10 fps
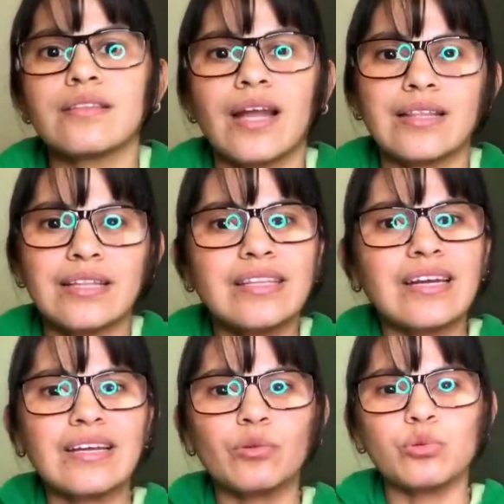tratan de
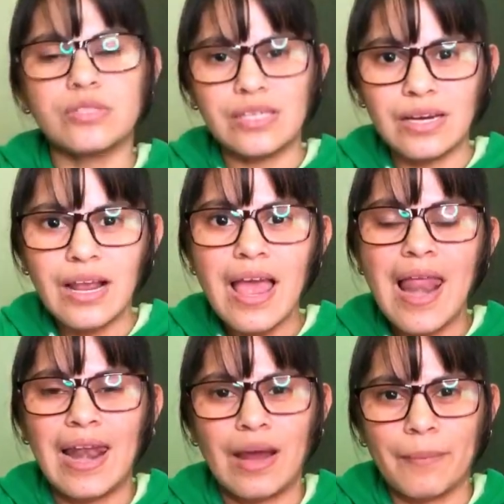reducir
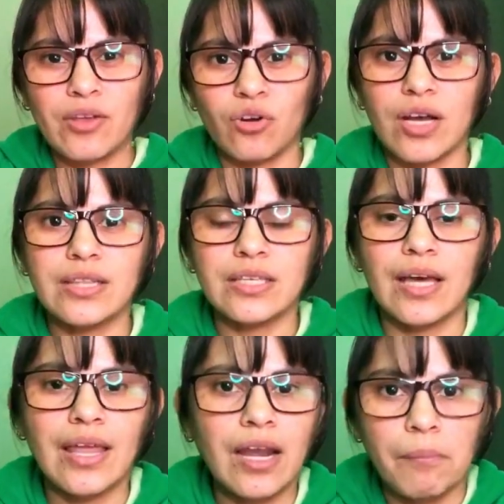la mayor
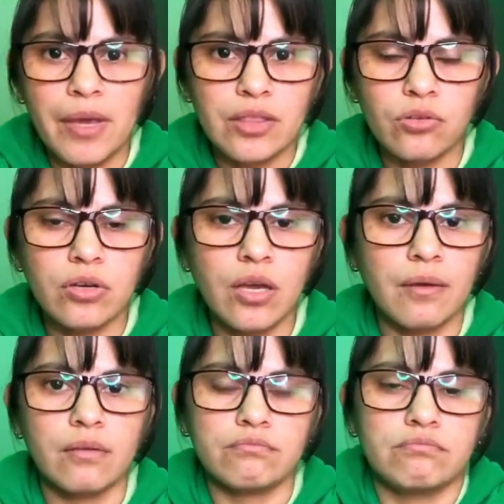cantidad de alimentos
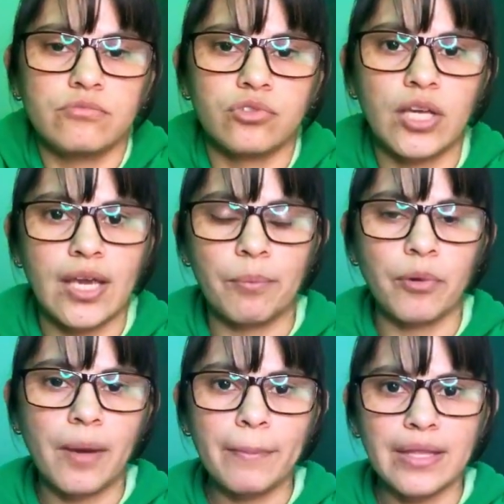que, no sé, que
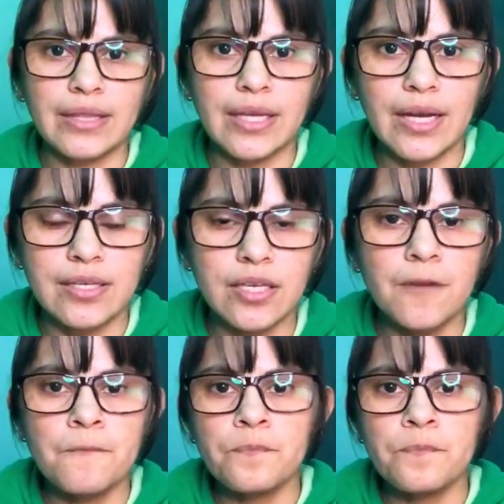puedan vender allí